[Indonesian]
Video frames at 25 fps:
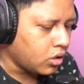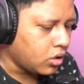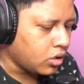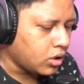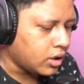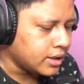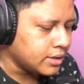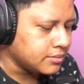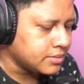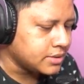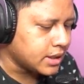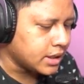
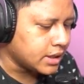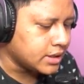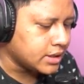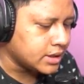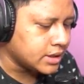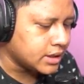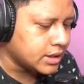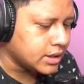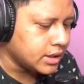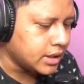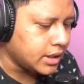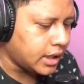kalian bisa lihat di
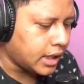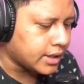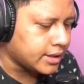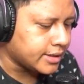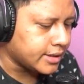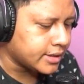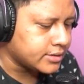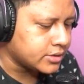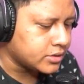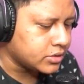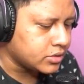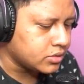kiri
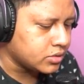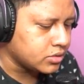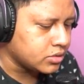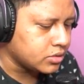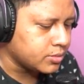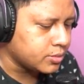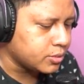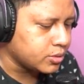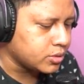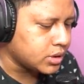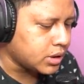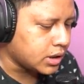atas itu
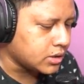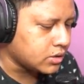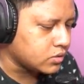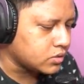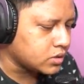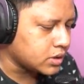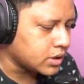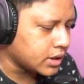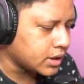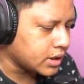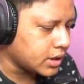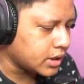71
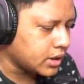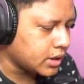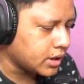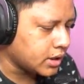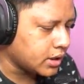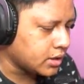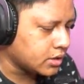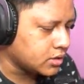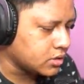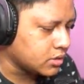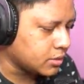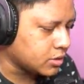second ya.
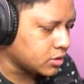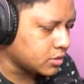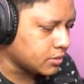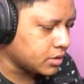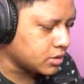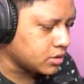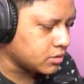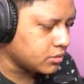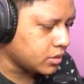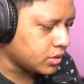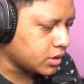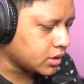Coba coba
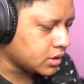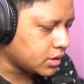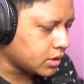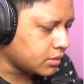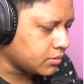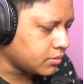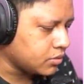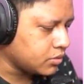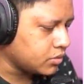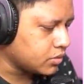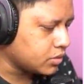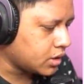coba kita
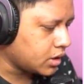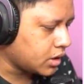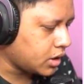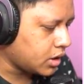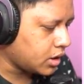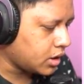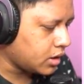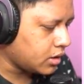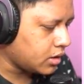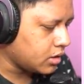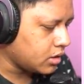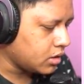
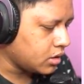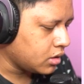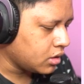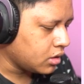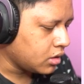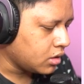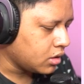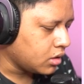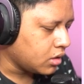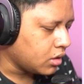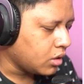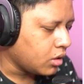buka.
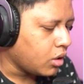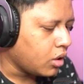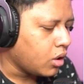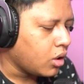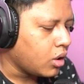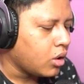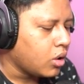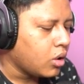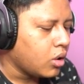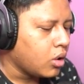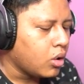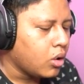
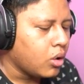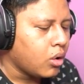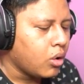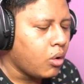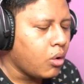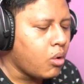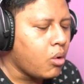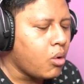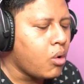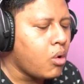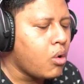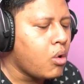
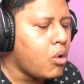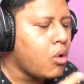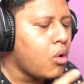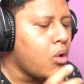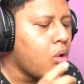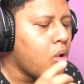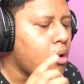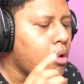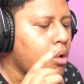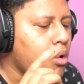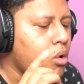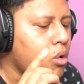
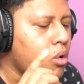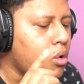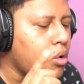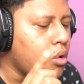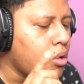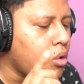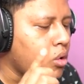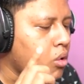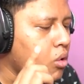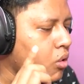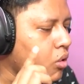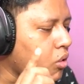
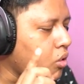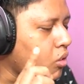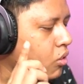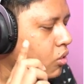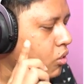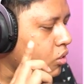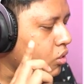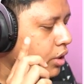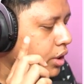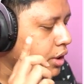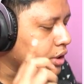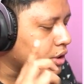
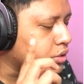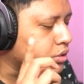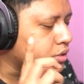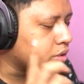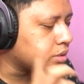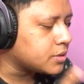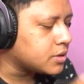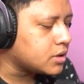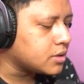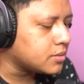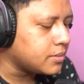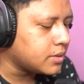Oh itu
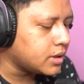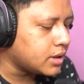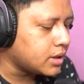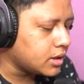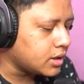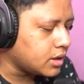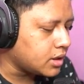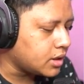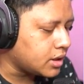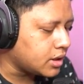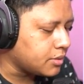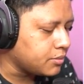
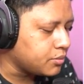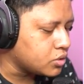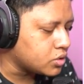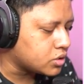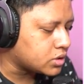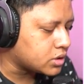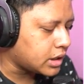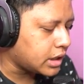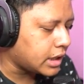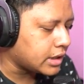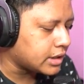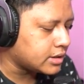teman-teman
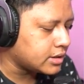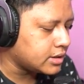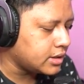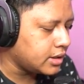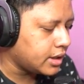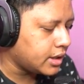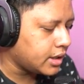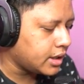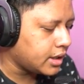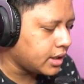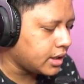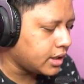reboot
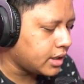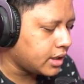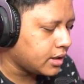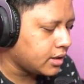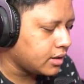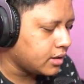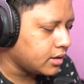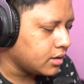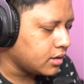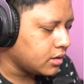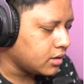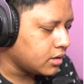cardnya.
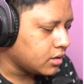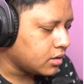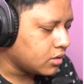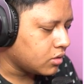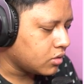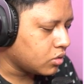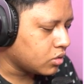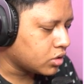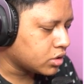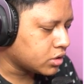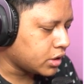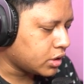
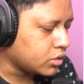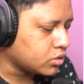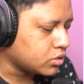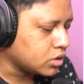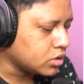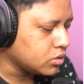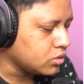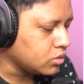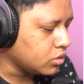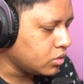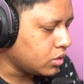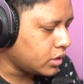Oh kita
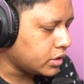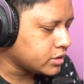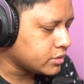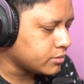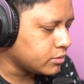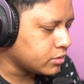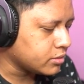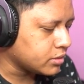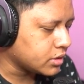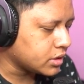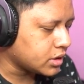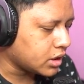looting dulu lah
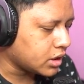sebelum kita